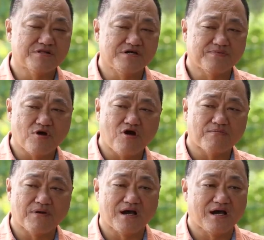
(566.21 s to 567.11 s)
งสืบทอด
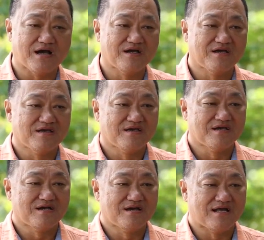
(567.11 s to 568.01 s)
มา
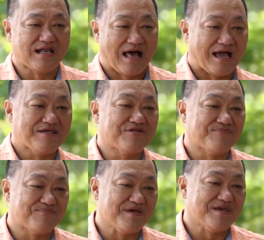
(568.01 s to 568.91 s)
หลายสิ
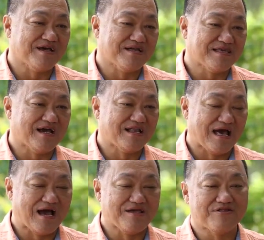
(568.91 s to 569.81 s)
บปีนะาจา
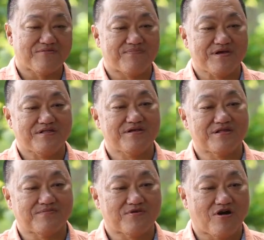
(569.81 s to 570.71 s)
หลายสิบปีที่
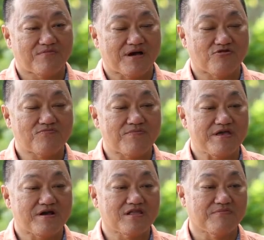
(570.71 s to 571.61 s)
สืบทอดมาทุก
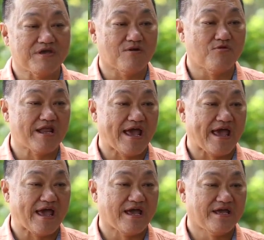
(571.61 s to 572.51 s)
ปี ก็จะมีขบวนแห่